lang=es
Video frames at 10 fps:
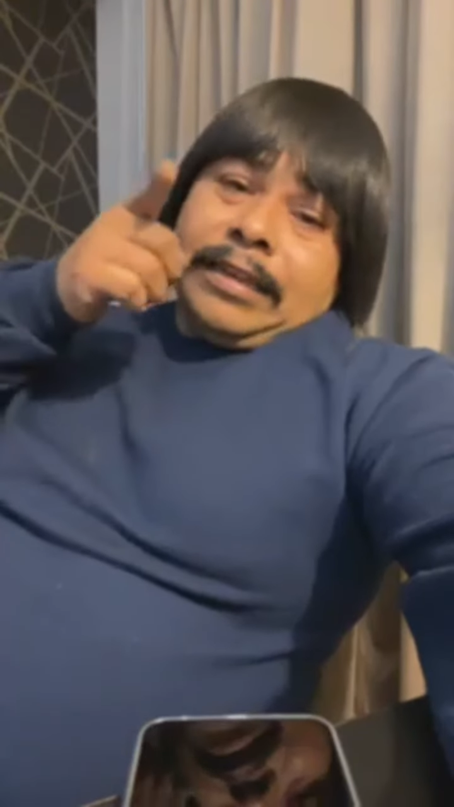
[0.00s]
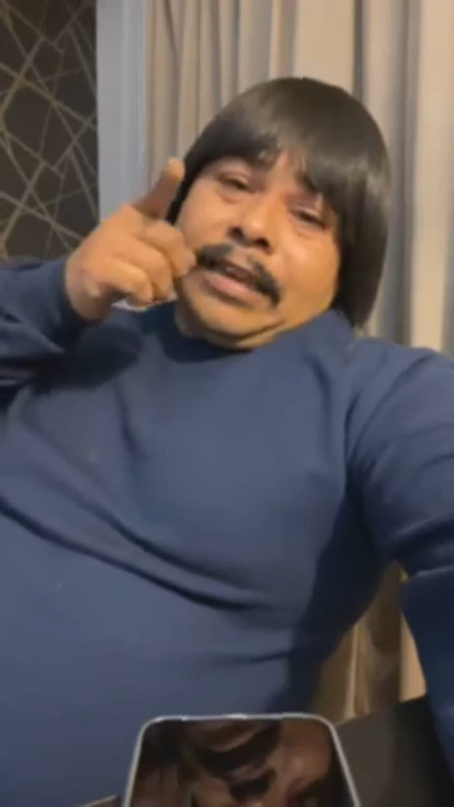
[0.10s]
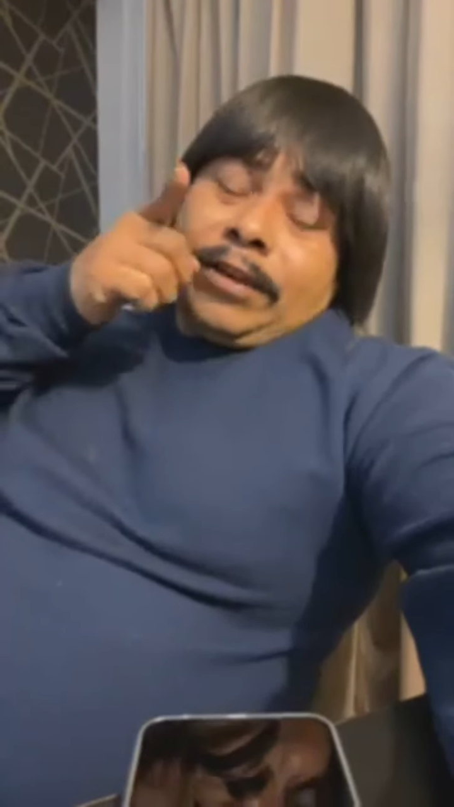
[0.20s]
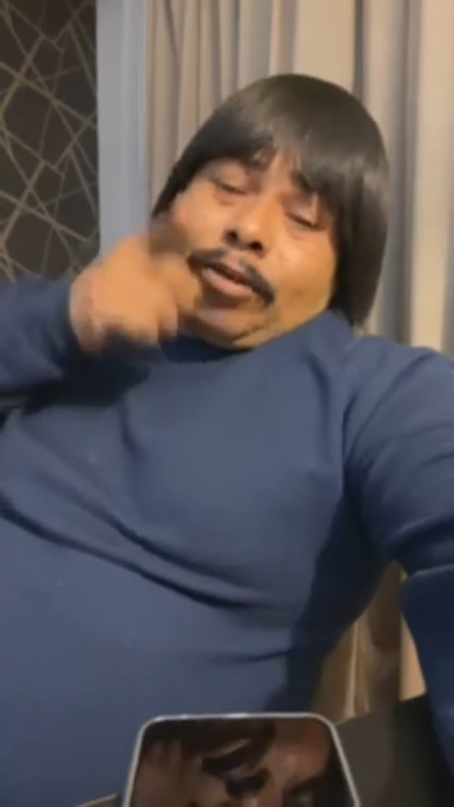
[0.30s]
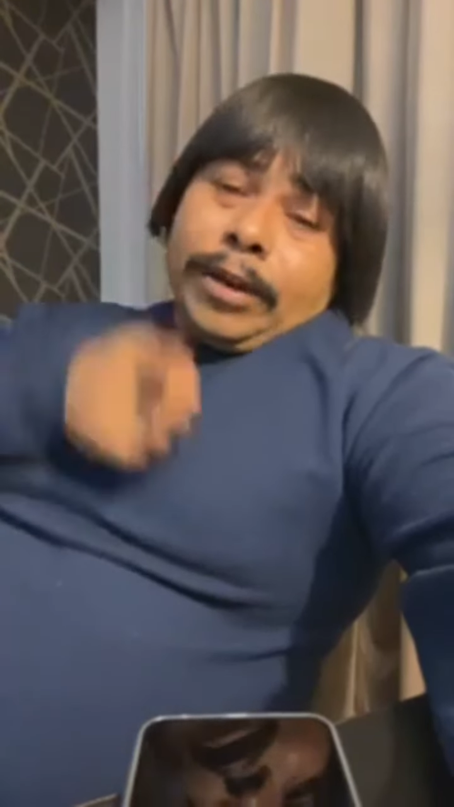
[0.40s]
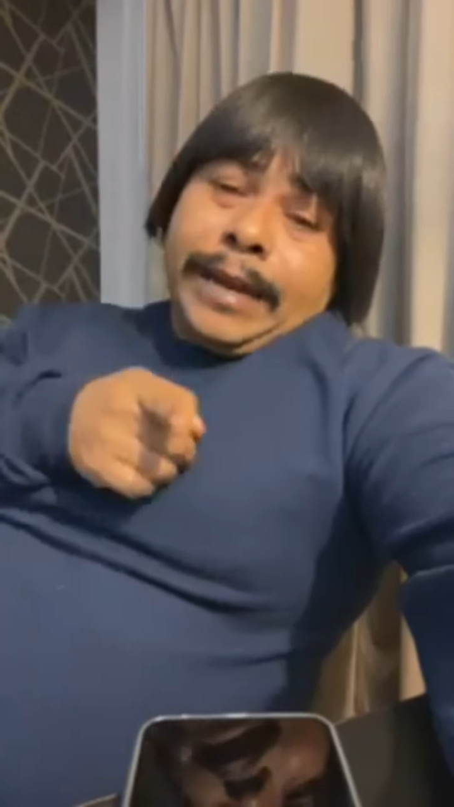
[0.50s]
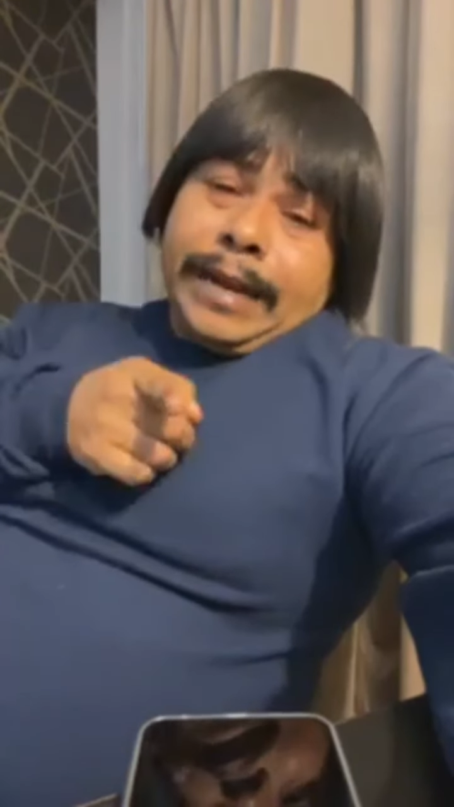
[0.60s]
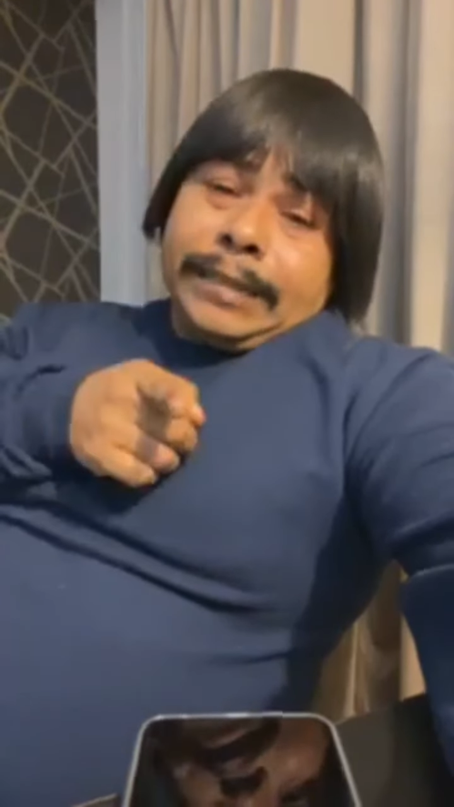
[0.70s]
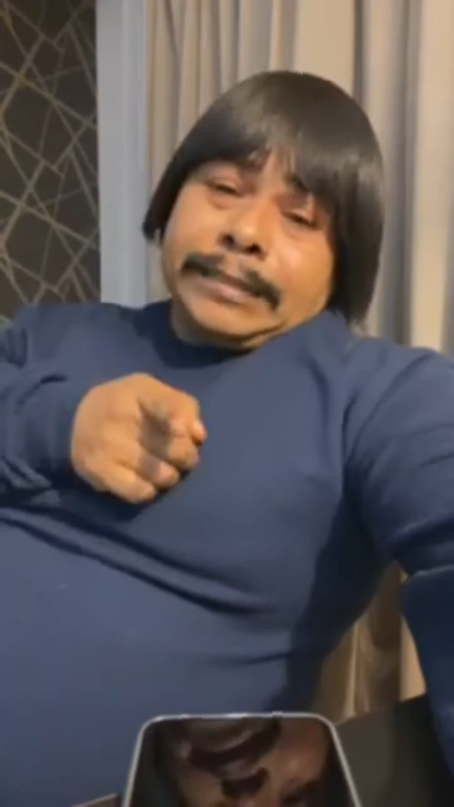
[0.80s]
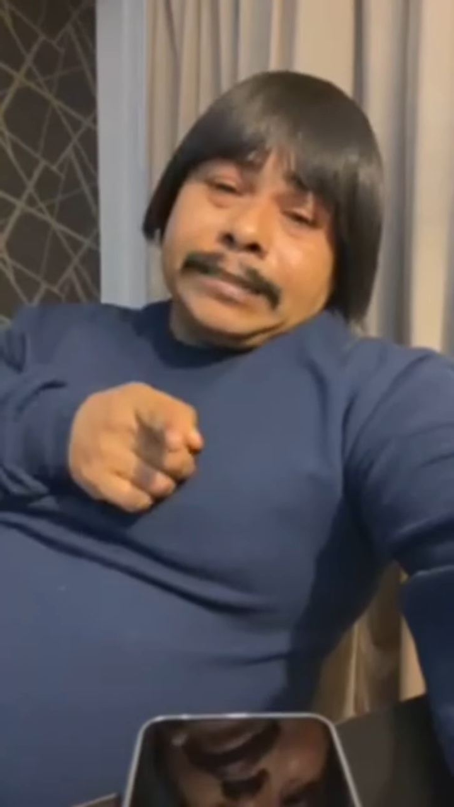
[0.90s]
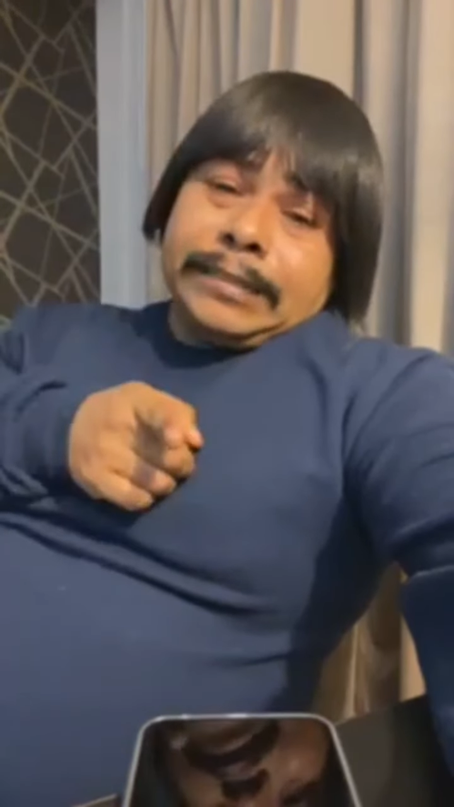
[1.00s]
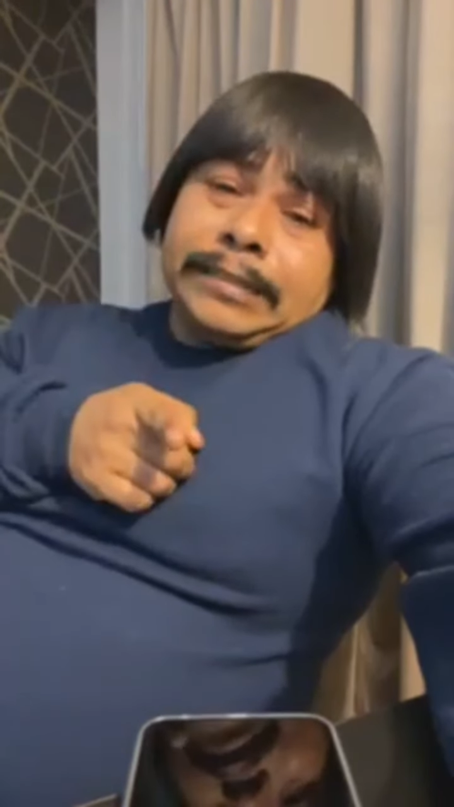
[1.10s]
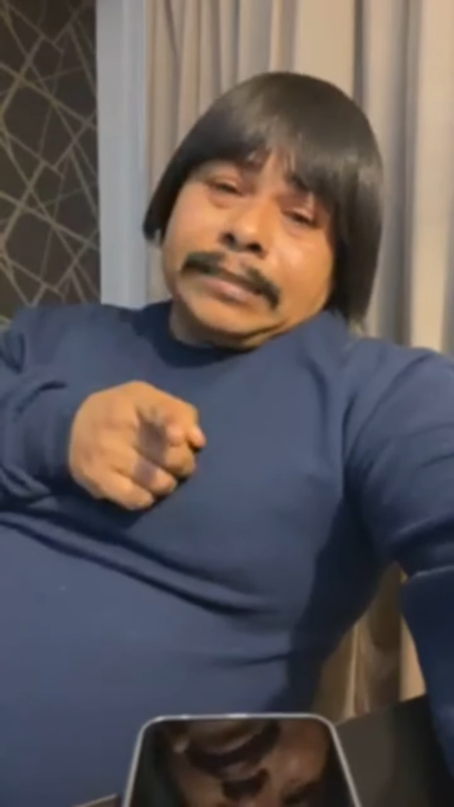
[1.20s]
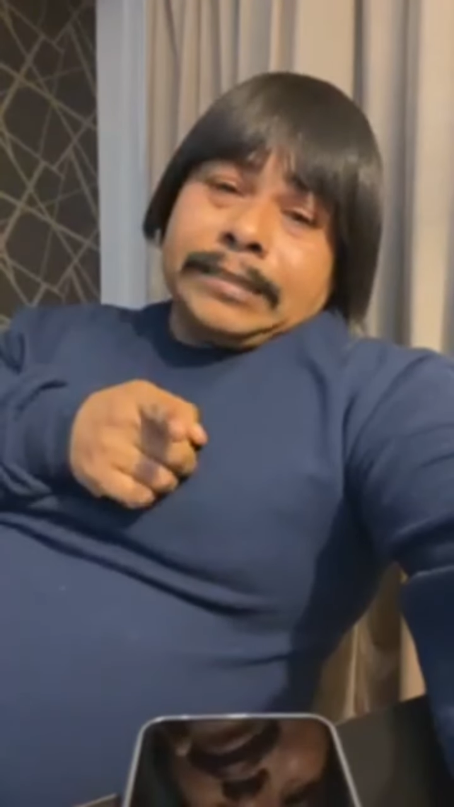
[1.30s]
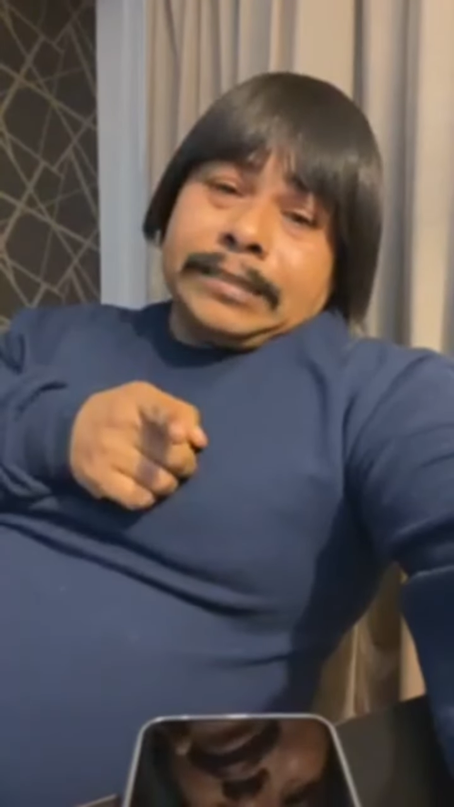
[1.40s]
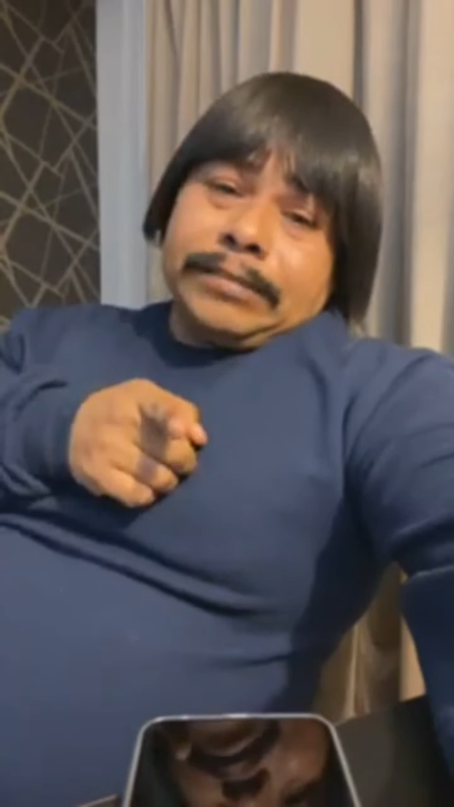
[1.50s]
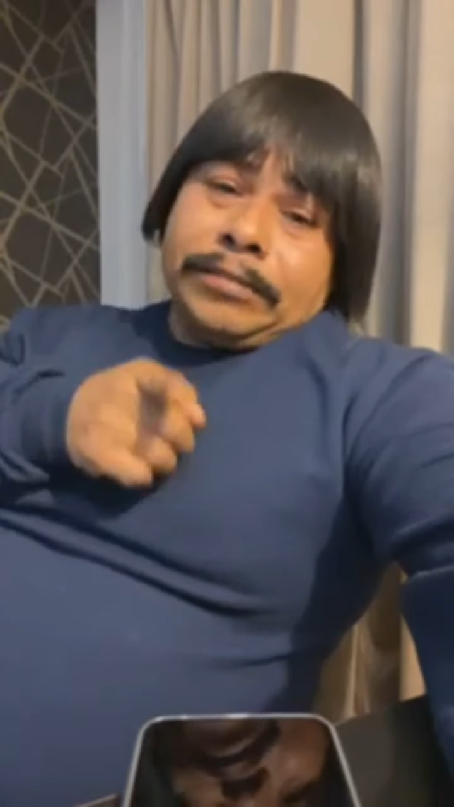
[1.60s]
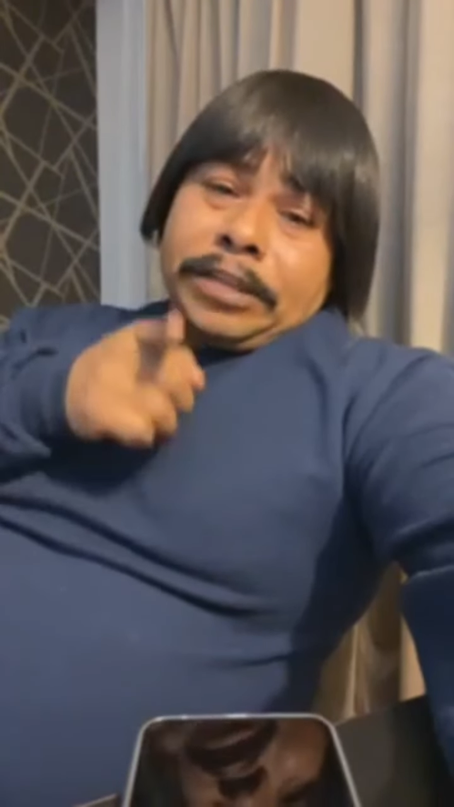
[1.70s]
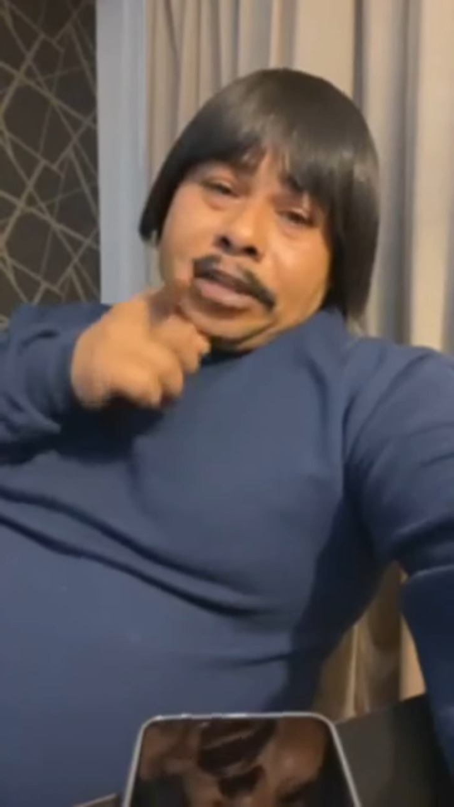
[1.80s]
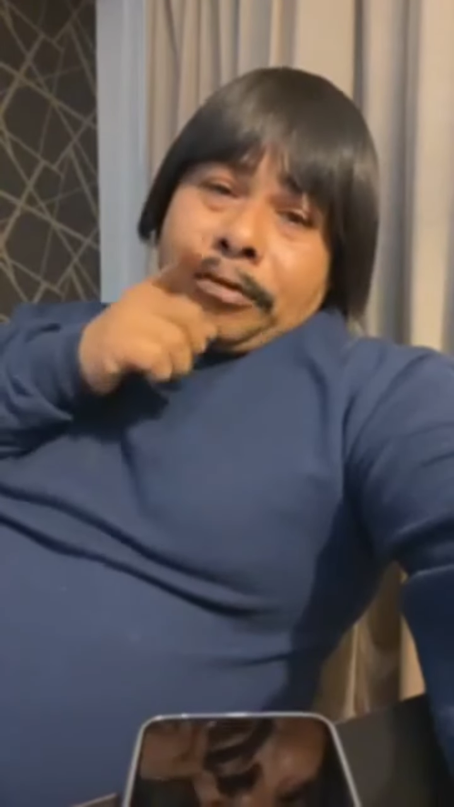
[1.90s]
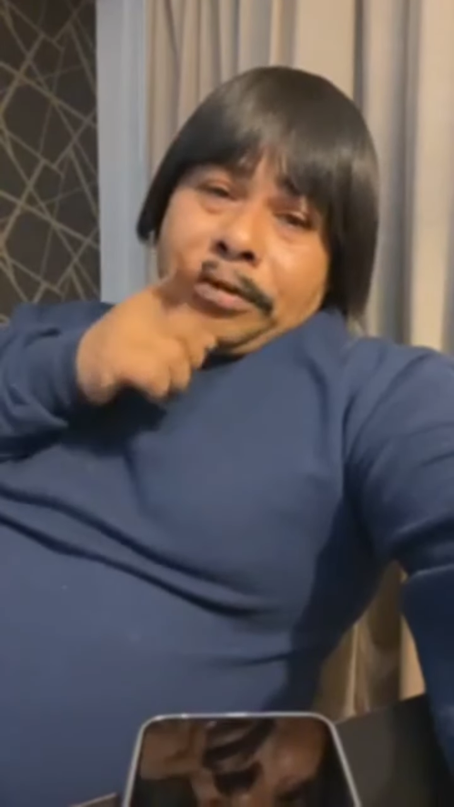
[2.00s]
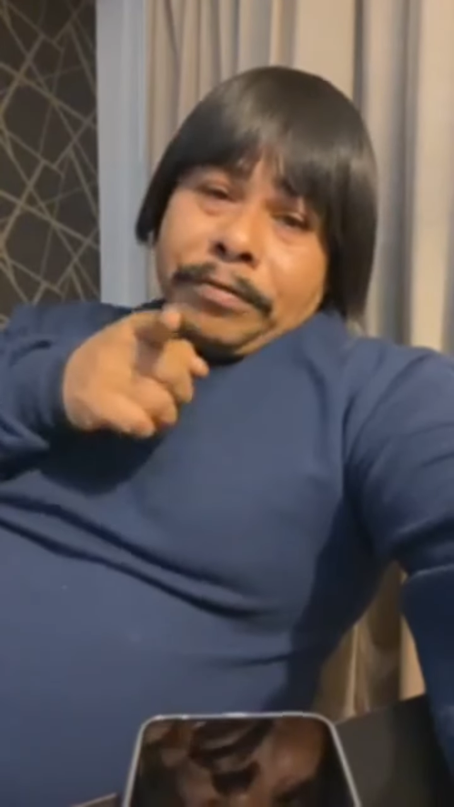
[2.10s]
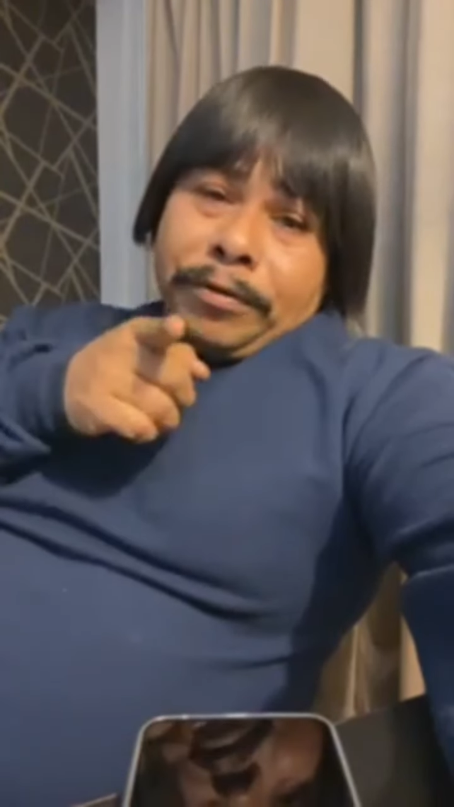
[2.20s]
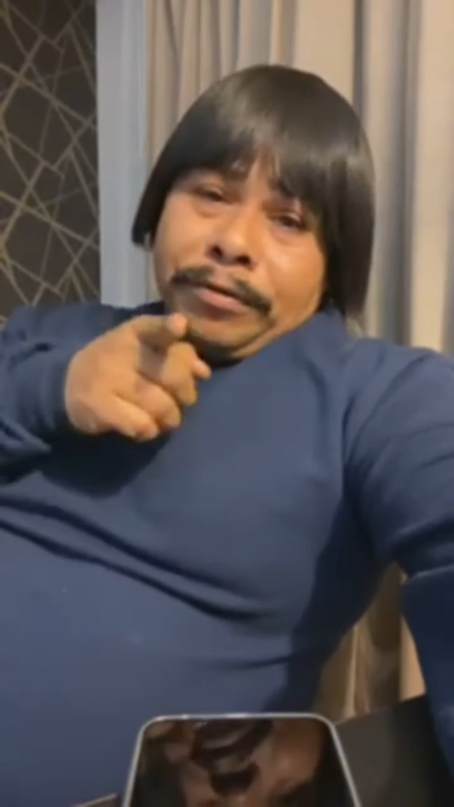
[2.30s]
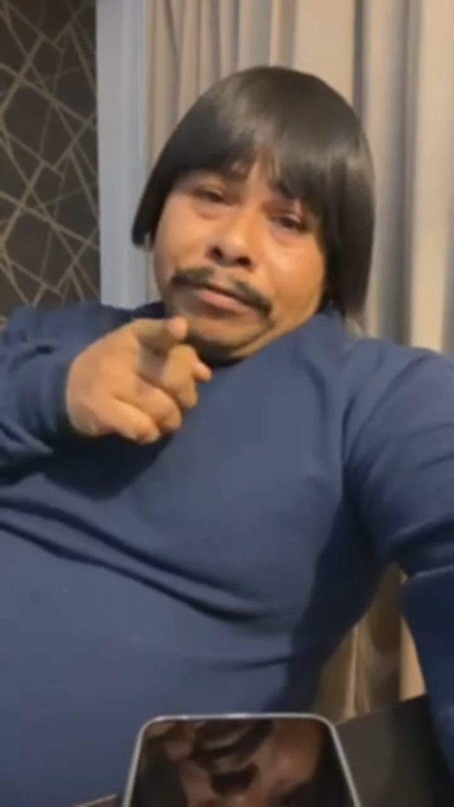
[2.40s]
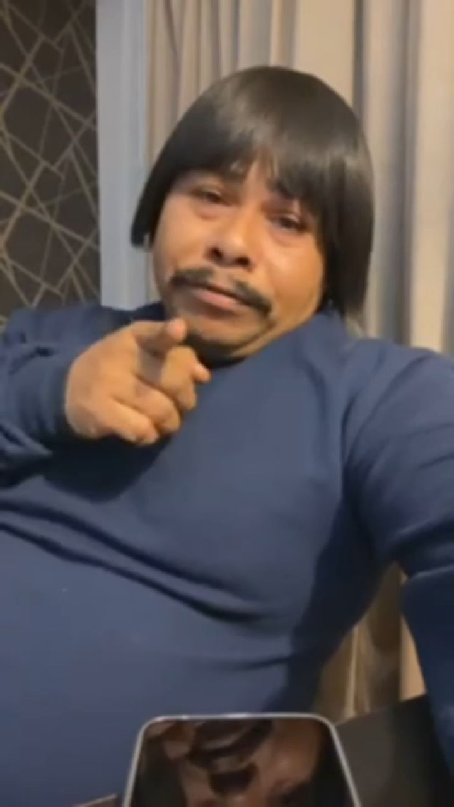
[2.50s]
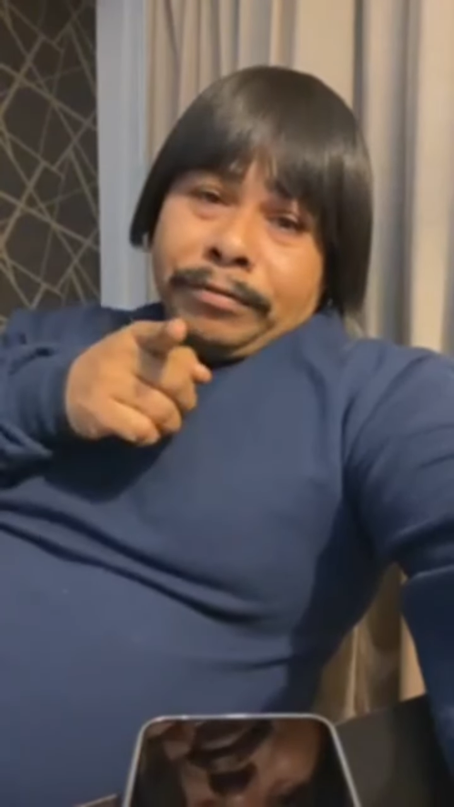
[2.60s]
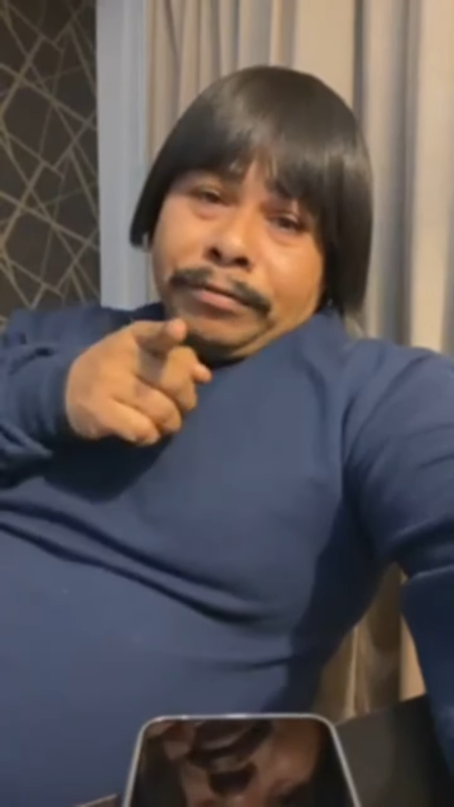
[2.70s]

en Colinas, donde yo vivo,